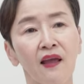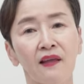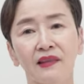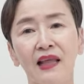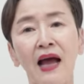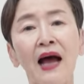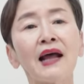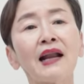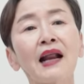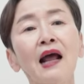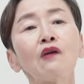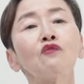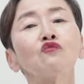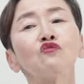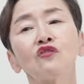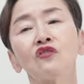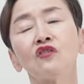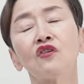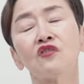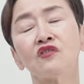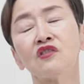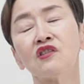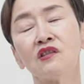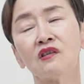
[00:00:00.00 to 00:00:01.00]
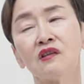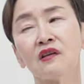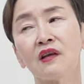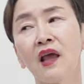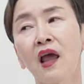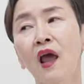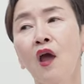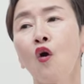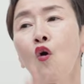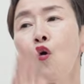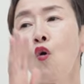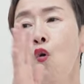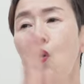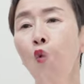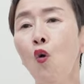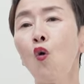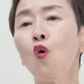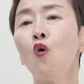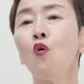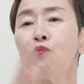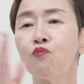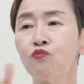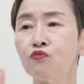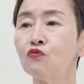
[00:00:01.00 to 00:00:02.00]
나라고 느껴지는 게
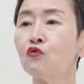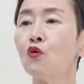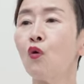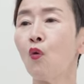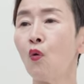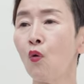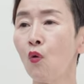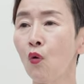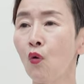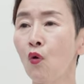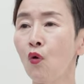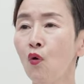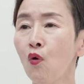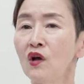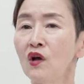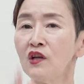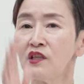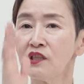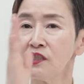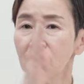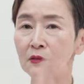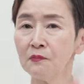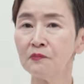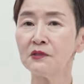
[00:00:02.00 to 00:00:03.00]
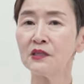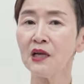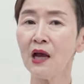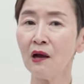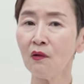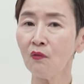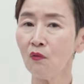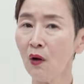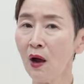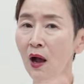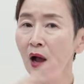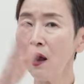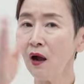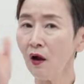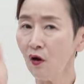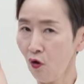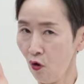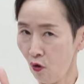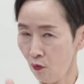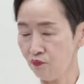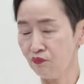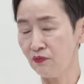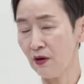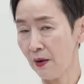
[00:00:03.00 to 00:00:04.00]
호불호, 집착과
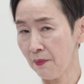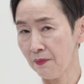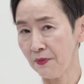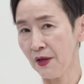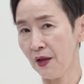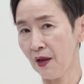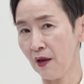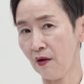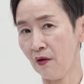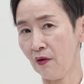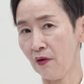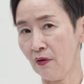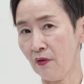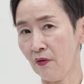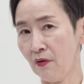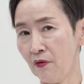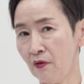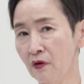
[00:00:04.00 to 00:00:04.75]
거부감이에요.